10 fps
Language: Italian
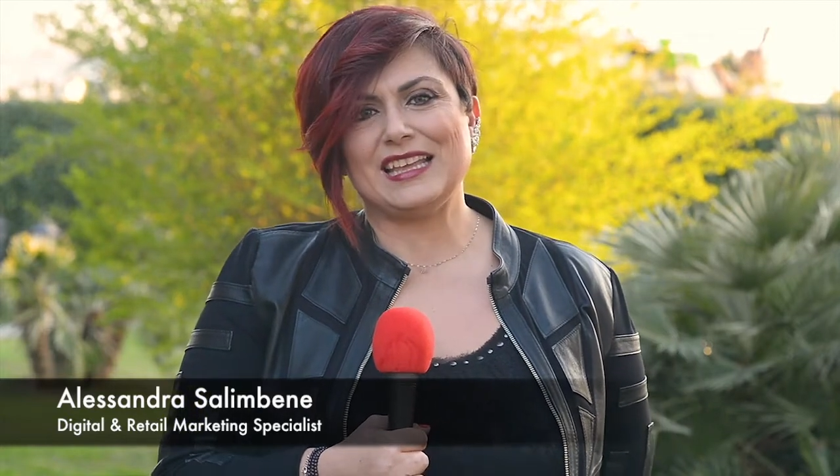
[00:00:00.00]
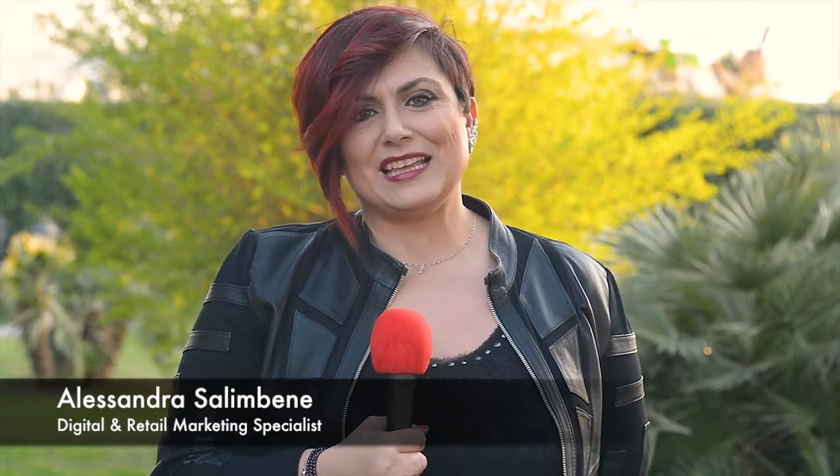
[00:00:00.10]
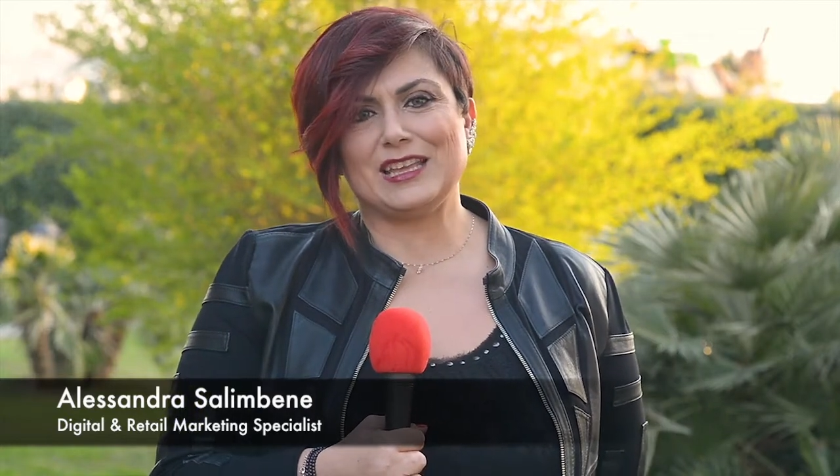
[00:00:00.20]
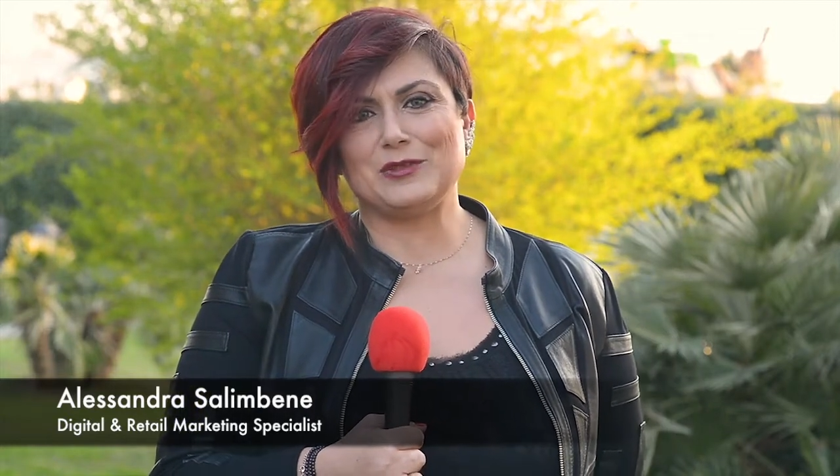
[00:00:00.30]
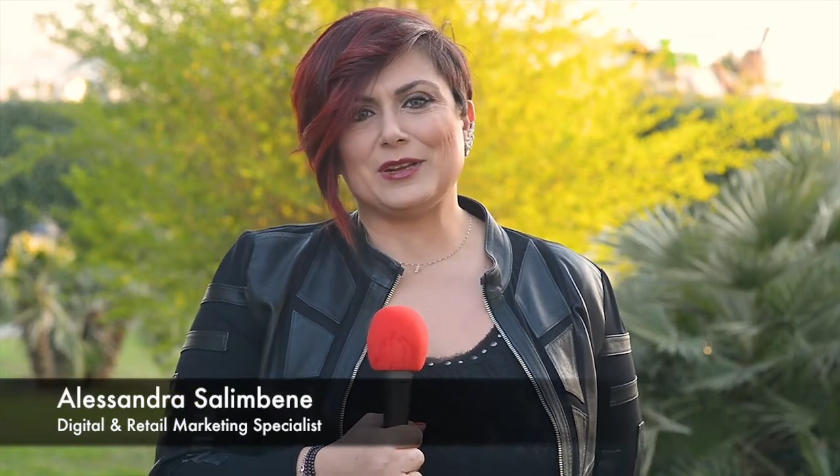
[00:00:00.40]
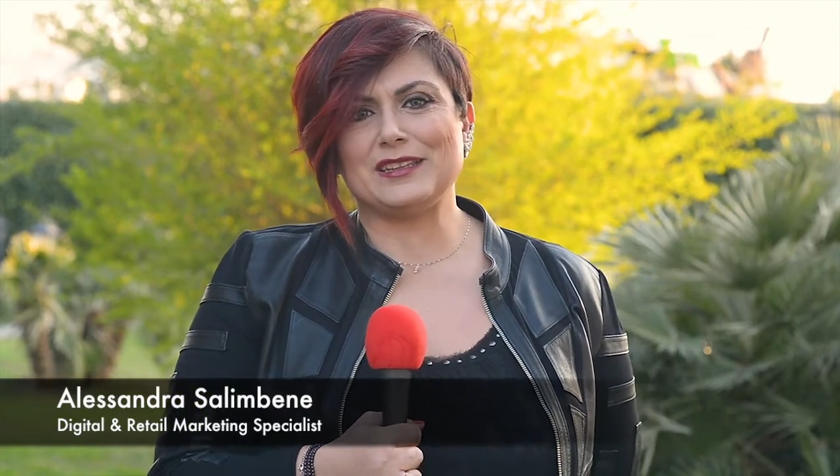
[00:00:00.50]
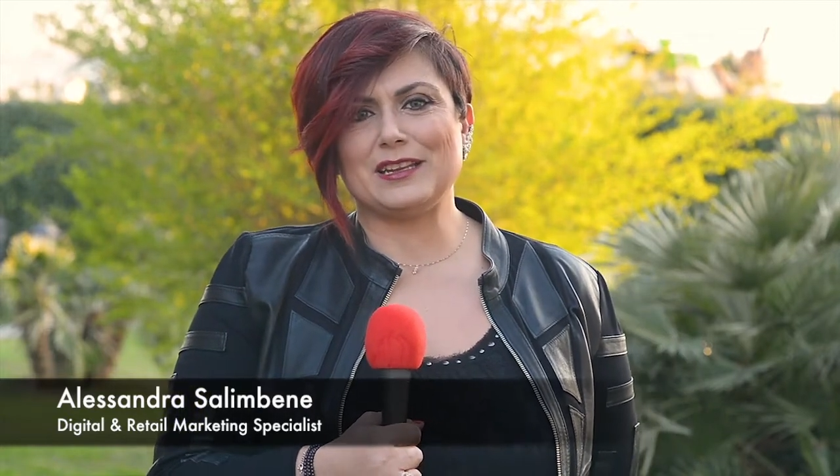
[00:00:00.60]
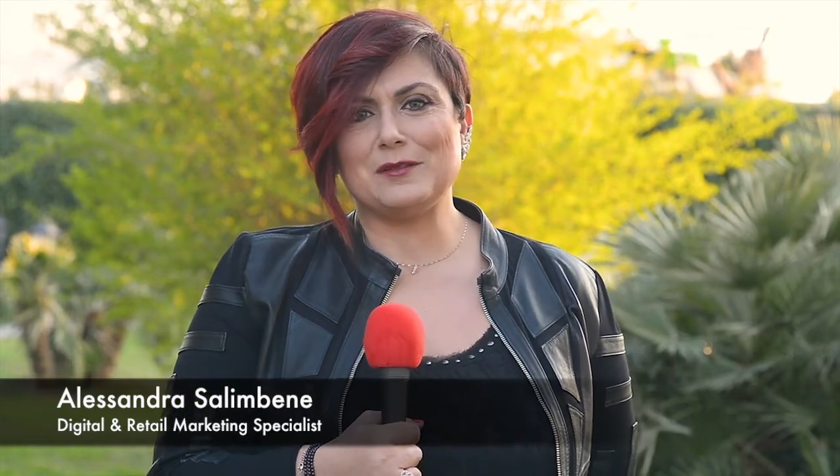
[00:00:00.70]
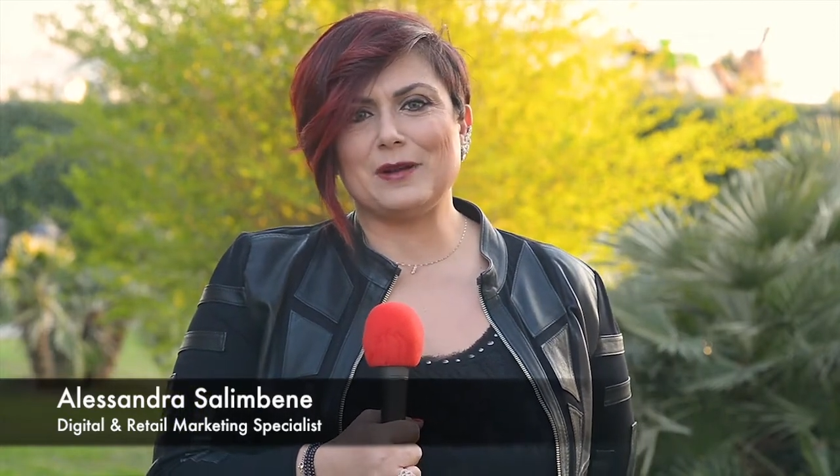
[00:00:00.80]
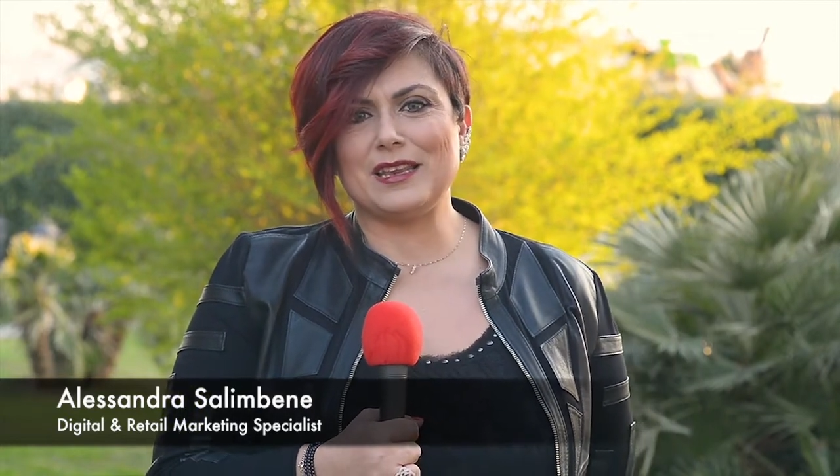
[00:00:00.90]
eh,
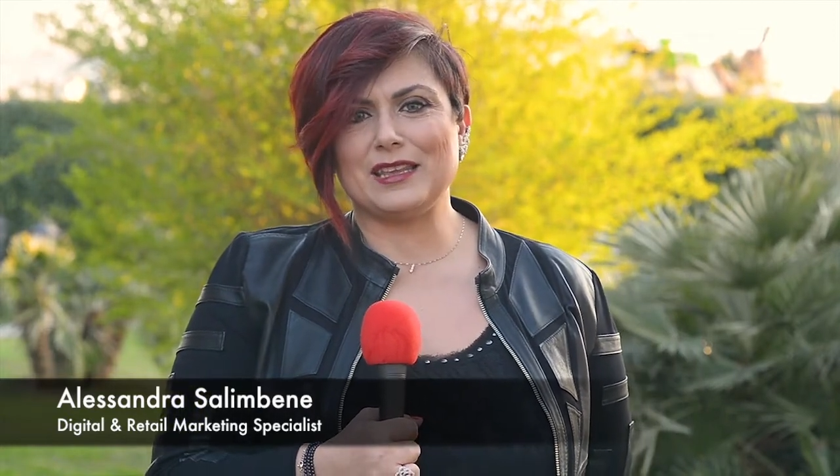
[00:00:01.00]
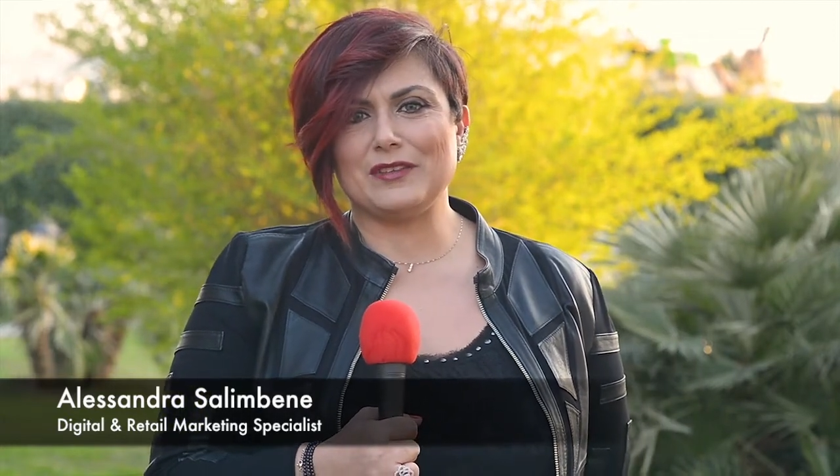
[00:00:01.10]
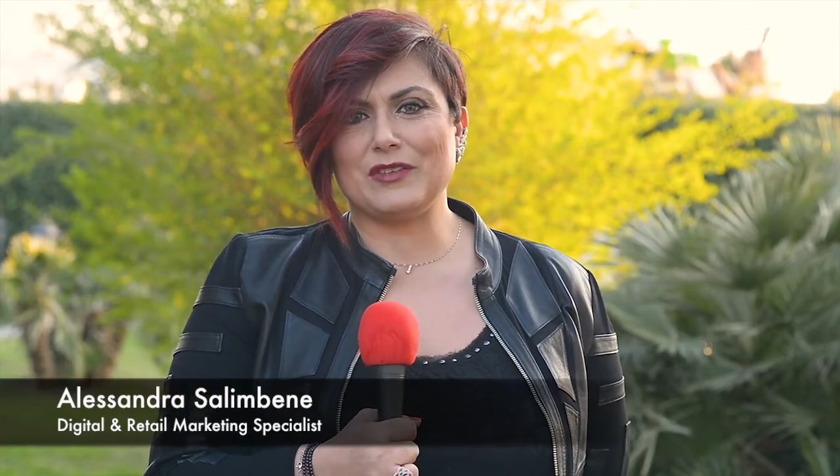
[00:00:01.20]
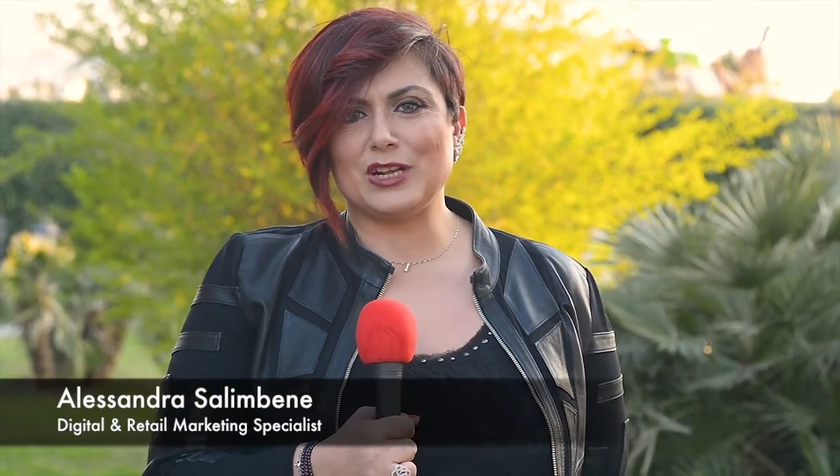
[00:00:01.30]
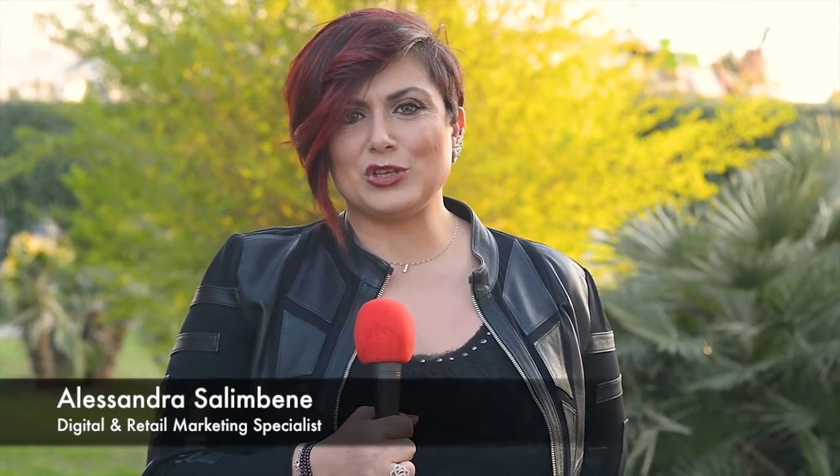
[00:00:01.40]
durante le quali vi